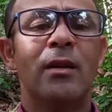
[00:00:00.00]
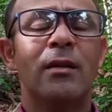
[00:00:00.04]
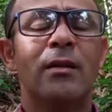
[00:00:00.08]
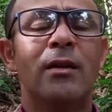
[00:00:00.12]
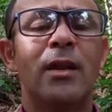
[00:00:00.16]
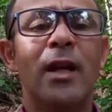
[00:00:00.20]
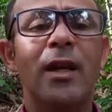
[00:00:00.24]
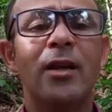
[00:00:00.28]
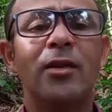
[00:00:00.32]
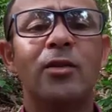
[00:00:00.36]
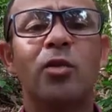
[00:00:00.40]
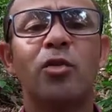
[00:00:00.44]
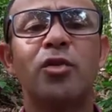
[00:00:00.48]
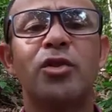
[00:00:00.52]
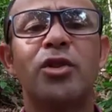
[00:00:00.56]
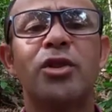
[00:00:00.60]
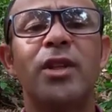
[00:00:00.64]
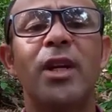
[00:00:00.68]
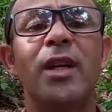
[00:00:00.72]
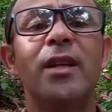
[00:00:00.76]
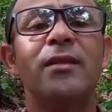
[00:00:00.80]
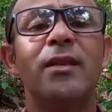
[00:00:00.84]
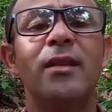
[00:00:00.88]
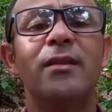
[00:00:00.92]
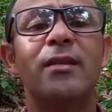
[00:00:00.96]
Desde o
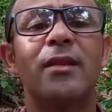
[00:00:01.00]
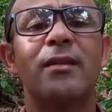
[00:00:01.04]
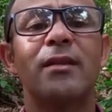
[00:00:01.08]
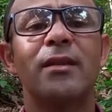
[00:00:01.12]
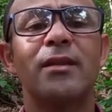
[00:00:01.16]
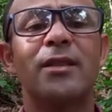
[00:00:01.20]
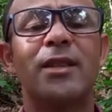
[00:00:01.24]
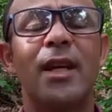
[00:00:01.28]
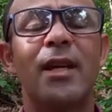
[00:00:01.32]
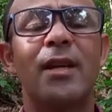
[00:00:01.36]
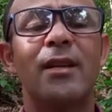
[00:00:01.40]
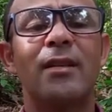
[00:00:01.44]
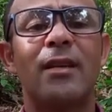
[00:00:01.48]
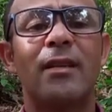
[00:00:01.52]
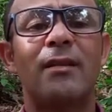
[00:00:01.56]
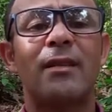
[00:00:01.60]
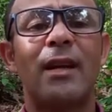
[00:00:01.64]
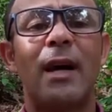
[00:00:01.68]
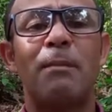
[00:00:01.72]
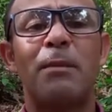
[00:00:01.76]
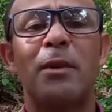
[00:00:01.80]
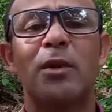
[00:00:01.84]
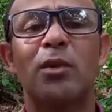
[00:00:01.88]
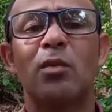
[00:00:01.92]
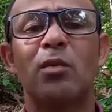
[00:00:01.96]
Gênesis, Gênesis
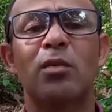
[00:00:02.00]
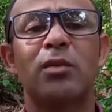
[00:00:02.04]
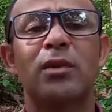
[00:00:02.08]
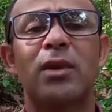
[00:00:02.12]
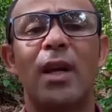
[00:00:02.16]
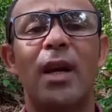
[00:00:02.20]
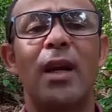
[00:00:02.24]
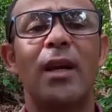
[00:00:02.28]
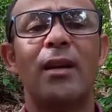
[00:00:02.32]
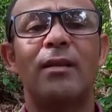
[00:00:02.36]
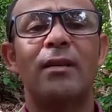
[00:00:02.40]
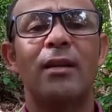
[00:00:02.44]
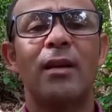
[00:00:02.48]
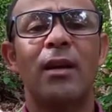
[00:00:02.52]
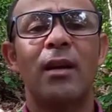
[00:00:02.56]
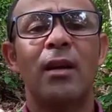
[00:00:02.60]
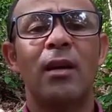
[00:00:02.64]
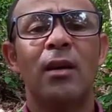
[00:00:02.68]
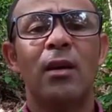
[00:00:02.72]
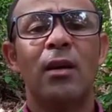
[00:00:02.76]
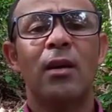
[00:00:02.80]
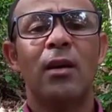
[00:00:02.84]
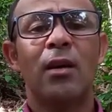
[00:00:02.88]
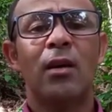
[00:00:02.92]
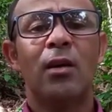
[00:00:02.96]
capítulo 3,
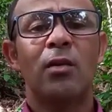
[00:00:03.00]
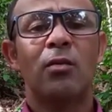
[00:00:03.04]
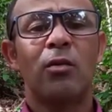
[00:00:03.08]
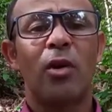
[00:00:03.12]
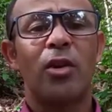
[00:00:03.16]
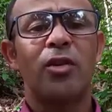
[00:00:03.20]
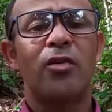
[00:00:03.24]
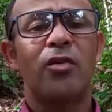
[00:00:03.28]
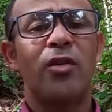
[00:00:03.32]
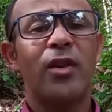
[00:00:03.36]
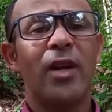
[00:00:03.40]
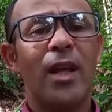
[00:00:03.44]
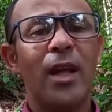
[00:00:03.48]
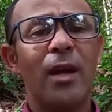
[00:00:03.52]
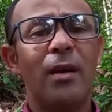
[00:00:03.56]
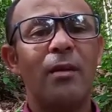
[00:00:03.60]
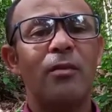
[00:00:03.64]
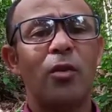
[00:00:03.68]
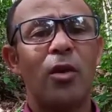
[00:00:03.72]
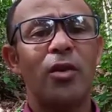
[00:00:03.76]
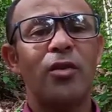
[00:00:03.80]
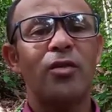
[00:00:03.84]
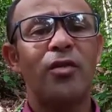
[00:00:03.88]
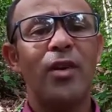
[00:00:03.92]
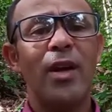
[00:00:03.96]
nós, vire,
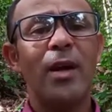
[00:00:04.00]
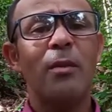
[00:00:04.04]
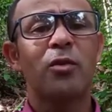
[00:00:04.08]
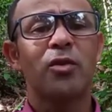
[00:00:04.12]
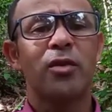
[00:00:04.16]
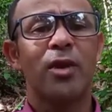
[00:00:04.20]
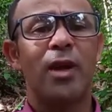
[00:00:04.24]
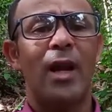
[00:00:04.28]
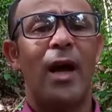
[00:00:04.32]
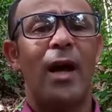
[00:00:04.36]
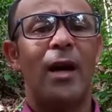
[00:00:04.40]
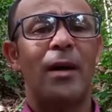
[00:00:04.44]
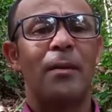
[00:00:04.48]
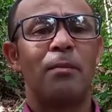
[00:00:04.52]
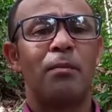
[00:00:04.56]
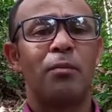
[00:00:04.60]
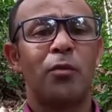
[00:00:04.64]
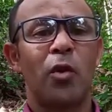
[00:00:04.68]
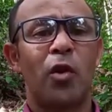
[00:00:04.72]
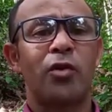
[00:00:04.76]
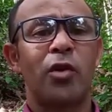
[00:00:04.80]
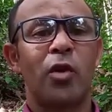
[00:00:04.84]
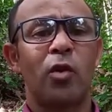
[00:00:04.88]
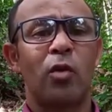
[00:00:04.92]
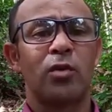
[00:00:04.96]
nós vemos lá,
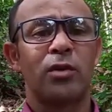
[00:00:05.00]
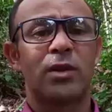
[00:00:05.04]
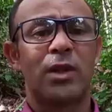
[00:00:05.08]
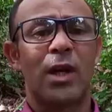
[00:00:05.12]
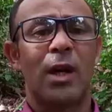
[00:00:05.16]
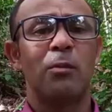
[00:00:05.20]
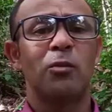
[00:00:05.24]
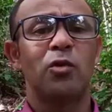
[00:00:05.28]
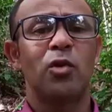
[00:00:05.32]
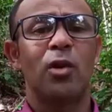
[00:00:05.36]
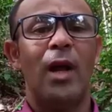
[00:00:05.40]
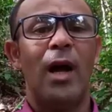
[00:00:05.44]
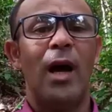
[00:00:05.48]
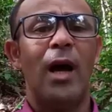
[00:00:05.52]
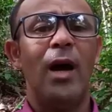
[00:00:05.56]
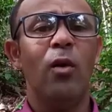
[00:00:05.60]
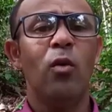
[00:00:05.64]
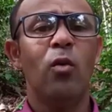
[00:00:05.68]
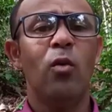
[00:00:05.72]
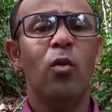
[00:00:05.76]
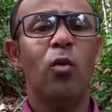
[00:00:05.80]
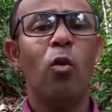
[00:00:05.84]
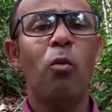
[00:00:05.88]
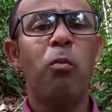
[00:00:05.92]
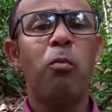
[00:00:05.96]
nós encontramos lá
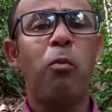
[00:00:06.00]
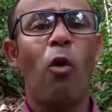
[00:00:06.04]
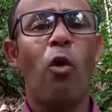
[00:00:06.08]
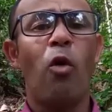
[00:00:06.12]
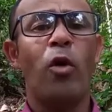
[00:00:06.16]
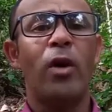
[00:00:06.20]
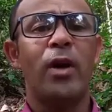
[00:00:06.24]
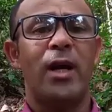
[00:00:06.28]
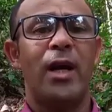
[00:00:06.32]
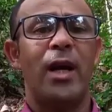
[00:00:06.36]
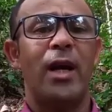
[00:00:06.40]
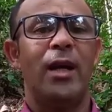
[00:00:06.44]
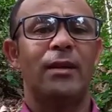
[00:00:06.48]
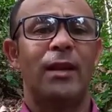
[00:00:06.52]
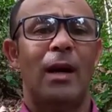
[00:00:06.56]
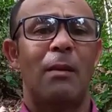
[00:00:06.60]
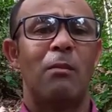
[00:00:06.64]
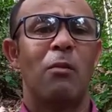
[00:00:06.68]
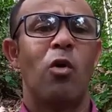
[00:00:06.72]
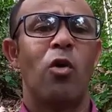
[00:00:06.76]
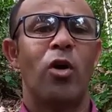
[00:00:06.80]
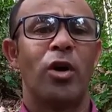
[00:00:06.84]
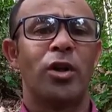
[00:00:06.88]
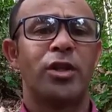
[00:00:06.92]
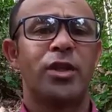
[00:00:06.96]
o porquê da
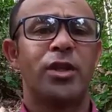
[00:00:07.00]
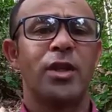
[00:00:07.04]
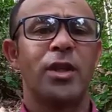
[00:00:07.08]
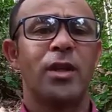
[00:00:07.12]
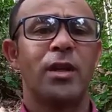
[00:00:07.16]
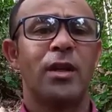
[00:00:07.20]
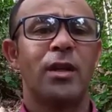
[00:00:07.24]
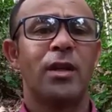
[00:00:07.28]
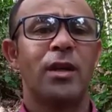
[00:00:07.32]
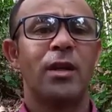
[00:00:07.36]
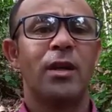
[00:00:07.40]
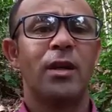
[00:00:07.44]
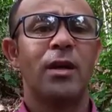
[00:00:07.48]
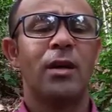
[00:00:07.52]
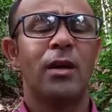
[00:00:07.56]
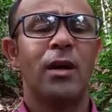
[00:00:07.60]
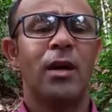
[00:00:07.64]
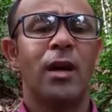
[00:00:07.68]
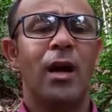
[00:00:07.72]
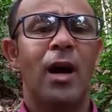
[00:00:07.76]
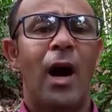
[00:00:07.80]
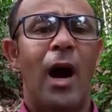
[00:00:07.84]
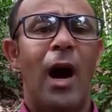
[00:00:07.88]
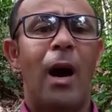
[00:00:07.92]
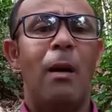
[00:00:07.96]
morte
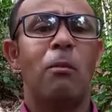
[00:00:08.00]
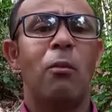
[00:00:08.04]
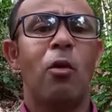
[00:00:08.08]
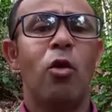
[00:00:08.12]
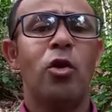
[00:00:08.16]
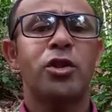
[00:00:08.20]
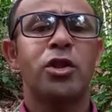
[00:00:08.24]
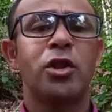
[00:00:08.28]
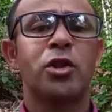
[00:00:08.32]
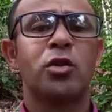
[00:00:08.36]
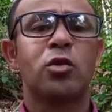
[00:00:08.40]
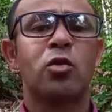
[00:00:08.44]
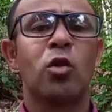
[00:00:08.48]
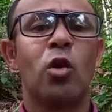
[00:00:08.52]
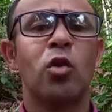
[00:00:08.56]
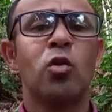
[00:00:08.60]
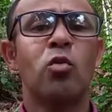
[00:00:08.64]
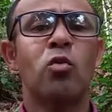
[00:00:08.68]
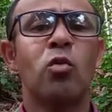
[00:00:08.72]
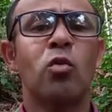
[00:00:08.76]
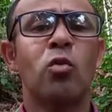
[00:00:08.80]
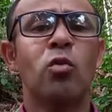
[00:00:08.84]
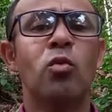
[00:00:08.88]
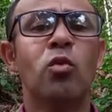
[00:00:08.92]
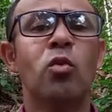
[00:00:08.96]
a morte entrou
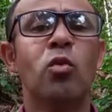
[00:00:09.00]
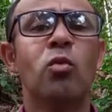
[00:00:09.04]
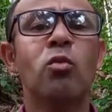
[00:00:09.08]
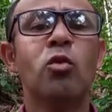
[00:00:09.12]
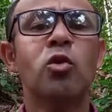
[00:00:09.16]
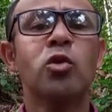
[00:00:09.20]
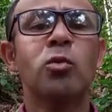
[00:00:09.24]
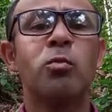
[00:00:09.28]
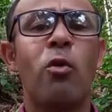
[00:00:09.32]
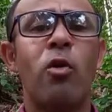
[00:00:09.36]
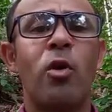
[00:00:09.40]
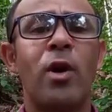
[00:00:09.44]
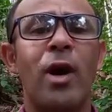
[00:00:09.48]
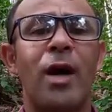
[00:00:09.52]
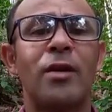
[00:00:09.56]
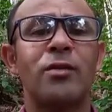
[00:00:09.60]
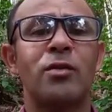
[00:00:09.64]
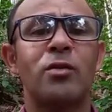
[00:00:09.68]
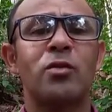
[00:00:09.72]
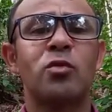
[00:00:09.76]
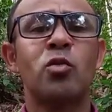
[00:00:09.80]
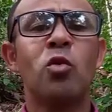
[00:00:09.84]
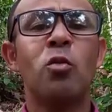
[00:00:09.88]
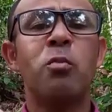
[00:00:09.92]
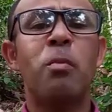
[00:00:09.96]
no, no mundo por
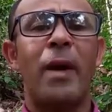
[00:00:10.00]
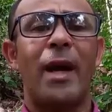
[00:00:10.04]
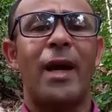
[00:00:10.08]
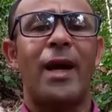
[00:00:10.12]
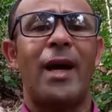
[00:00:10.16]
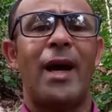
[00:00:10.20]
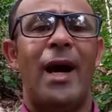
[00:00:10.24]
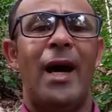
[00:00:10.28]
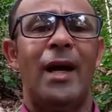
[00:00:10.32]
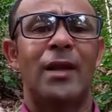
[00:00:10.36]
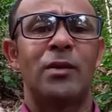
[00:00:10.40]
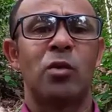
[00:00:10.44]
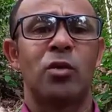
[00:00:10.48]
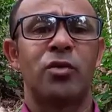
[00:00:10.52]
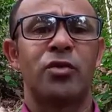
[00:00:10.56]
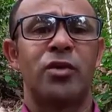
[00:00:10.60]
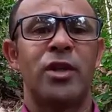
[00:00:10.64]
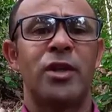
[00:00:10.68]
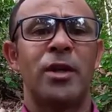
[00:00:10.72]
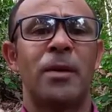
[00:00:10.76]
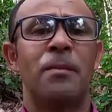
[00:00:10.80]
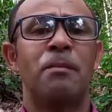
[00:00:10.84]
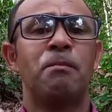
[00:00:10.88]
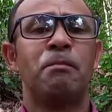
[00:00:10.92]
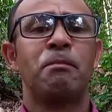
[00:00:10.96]
causa do pecado, ou
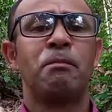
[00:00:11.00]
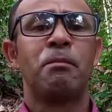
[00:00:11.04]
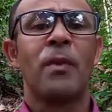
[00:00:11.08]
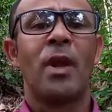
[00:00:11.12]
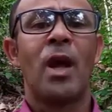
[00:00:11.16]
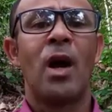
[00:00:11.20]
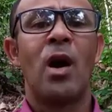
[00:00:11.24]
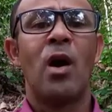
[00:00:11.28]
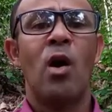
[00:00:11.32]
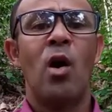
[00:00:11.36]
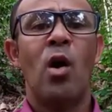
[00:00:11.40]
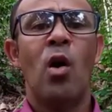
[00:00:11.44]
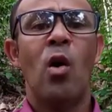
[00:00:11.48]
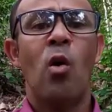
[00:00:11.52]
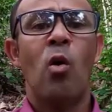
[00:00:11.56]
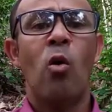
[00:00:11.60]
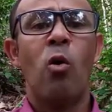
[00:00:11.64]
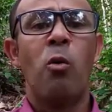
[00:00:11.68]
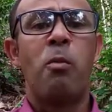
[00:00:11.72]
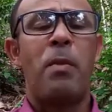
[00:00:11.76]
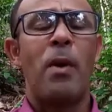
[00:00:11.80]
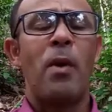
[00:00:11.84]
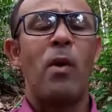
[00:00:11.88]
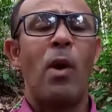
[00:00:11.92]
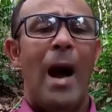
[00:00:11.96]
seja,
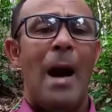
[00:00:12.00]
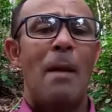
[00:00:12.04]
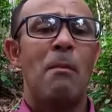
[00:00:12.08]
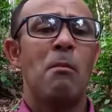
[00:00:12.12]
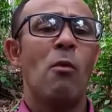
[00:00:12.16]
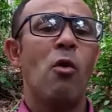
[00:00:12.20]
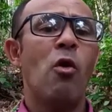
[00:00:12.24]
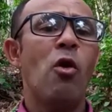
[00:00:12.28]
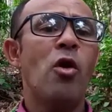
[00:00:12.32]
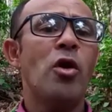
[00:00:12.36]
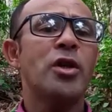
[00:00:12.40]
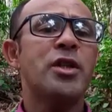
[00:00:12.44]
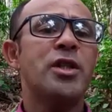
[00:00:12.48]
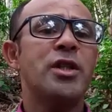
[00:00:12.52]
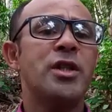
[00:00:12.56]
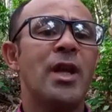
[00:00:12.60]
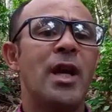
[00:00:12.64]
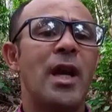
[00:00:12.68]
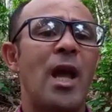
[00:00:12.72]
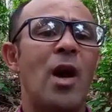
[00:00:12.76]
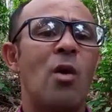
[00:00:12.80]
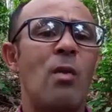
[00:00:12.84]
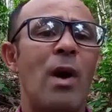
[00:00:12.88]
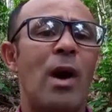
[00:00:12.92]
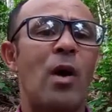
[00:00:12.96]
o, a morte
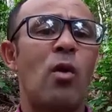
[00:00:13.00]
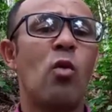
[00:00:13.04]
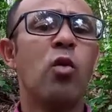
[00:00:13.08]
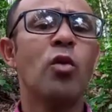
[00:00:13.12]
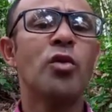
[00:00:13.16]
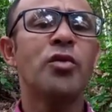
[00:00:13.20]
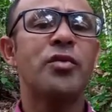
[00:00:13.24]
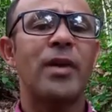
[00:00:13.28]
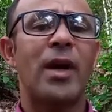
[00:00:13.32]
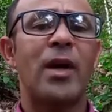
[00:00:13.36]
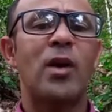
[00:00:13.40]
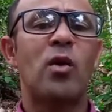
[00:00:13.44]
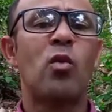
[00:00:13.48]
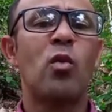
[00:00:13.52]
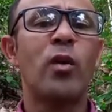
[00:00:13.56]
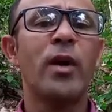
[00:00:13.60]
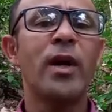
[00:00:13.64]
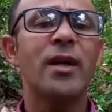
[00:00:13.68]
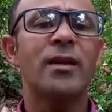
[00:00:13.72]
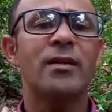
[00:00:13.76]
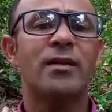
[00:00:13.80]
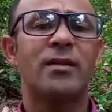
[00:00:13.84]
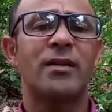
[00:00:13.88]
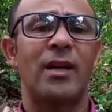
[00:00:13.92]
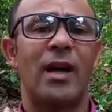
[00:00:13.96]
é uma
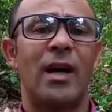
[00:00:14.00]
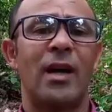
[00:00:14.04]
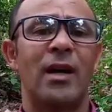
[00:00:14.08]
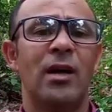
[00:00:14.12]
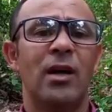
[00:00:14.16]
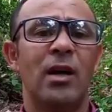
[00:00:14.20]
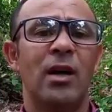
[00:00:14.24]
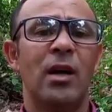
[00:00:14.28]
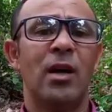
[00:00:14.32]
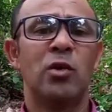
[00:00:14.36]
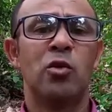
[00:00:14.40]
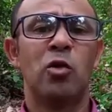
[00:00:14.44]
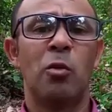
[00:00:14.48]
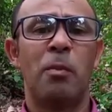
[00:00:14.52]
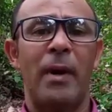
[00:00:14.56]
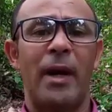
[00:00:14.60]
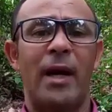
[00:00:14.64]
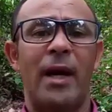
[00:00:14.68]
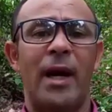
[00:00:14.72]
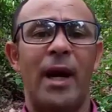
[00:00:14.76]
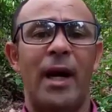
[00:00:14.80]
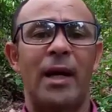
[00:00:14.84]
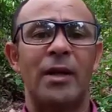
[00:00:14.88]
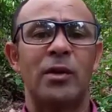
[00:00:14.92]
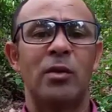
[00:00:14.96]
consequência do
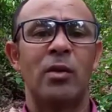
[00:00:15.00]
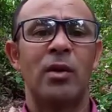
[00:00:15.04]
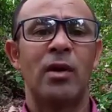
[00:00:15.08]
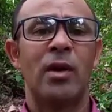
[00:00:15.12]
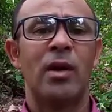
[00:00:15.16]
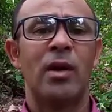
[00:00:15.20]
pecado.